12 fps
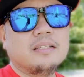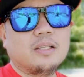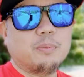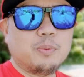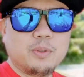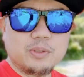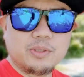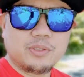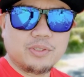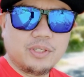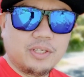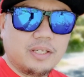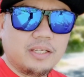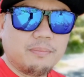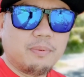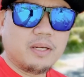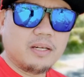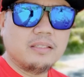tapos
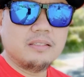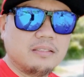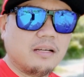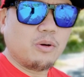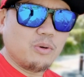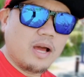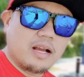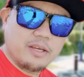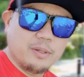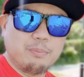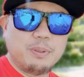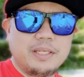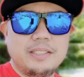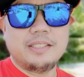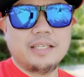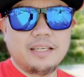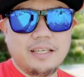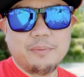parang ako lagi ang
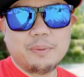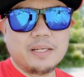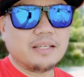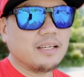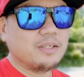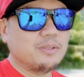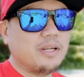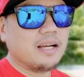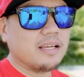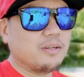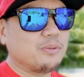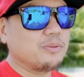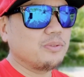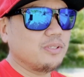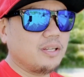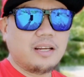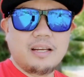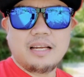busy, parang ganun lagi kong
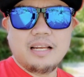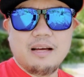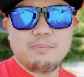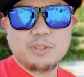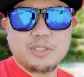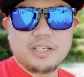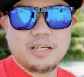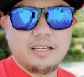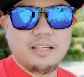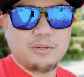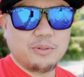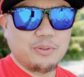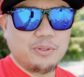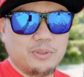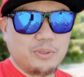nireklamo sa sarili ko.